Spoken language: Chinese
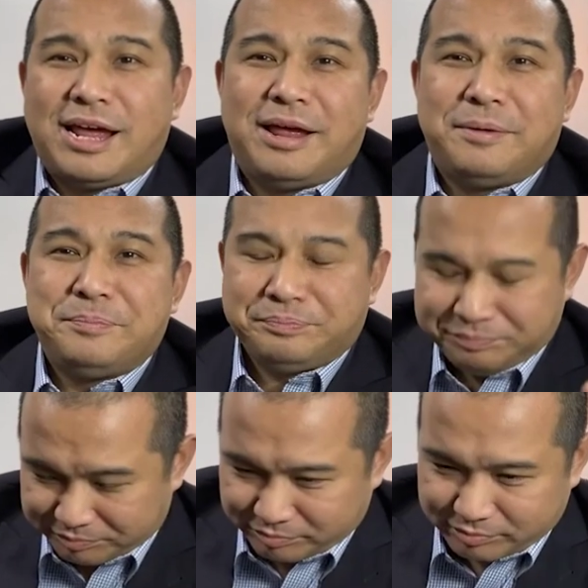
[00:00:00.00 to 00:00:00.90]
来，
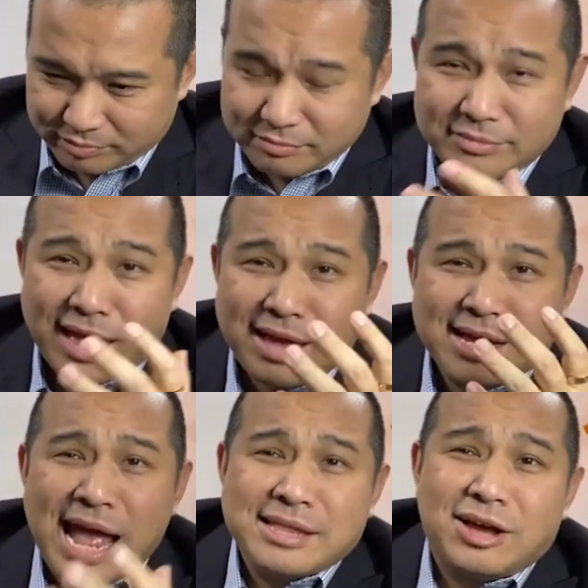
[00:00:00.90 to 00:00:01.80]

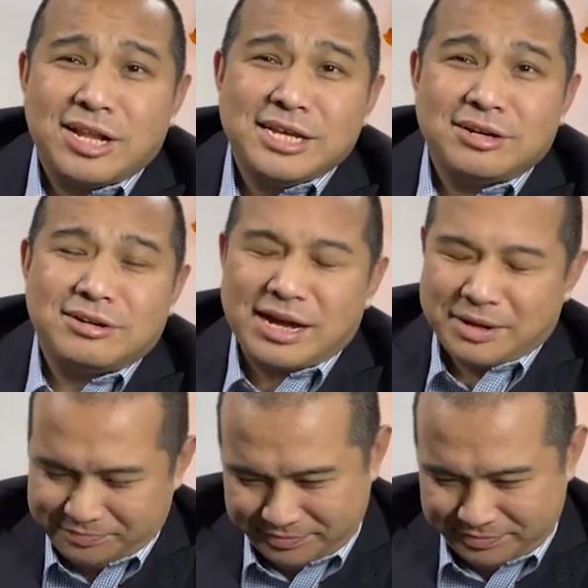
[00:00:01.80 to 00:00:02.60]
看到了以后啊，